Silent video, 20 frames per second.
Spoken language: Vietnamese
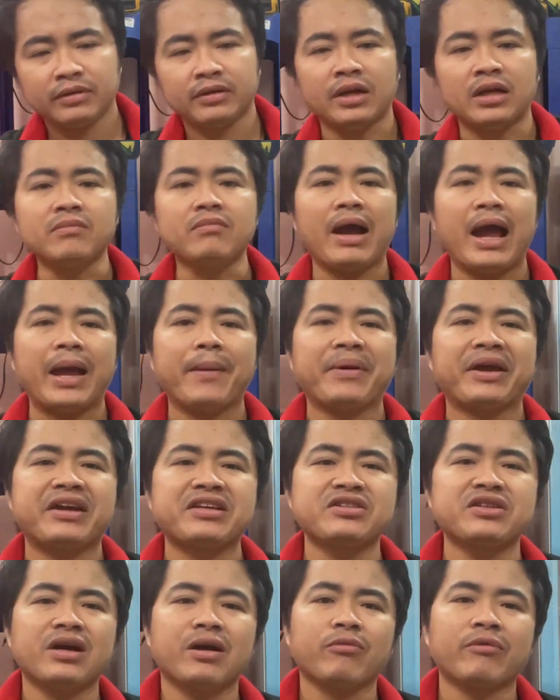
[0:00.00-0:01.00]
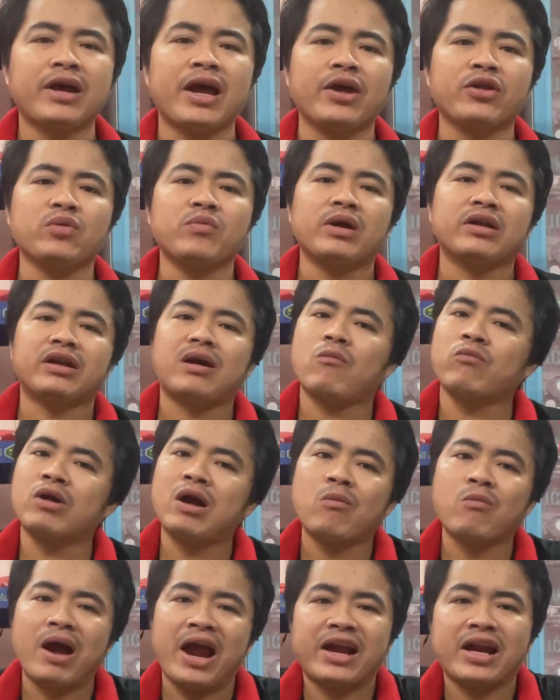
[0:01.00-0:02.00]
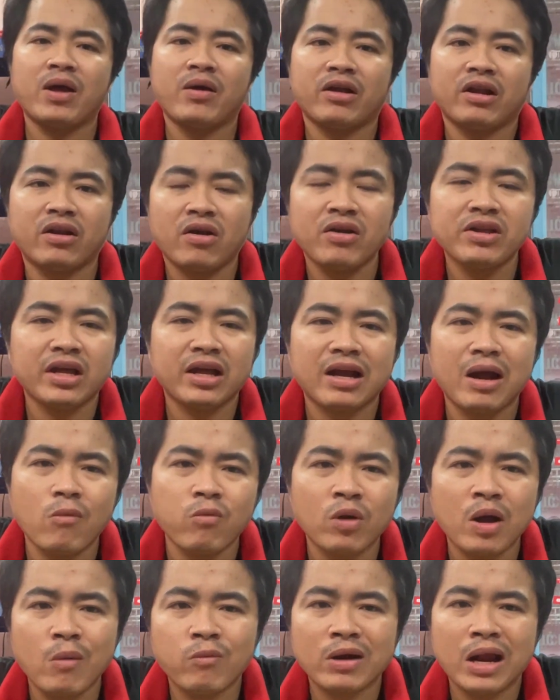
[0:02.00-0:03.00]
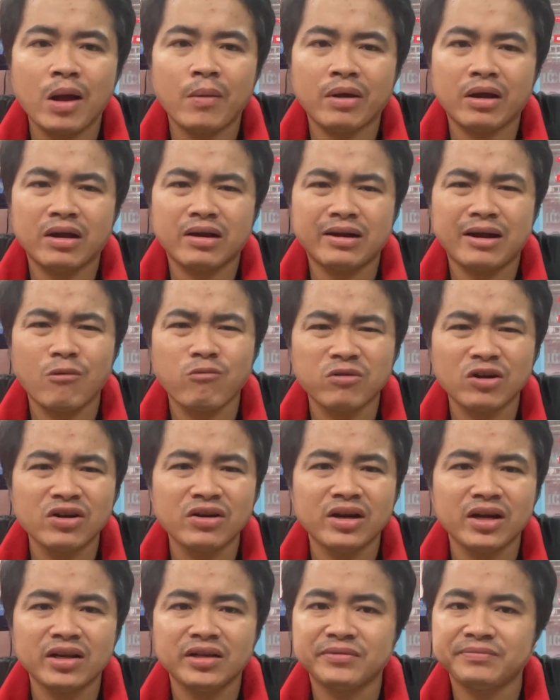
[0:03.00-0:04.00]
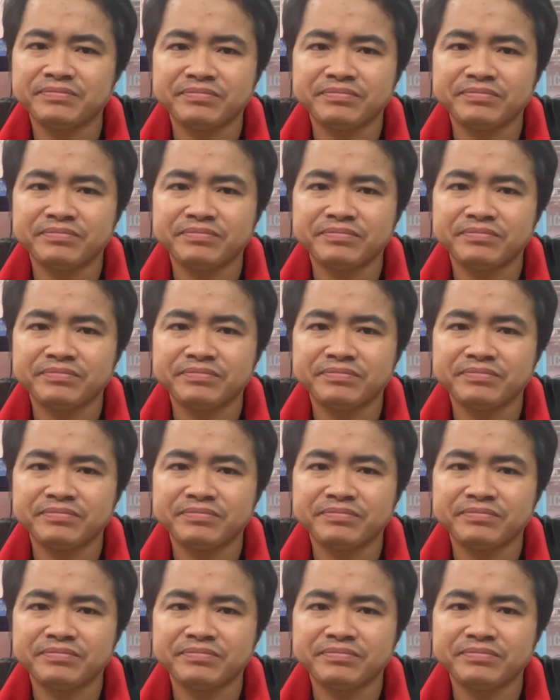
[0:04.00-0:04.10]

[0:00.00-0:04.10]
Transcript: những bạn mà ngày xưa học nghề chúng mình không có ông bạn nào hồi đó giờ không có ông nào mà không lương hết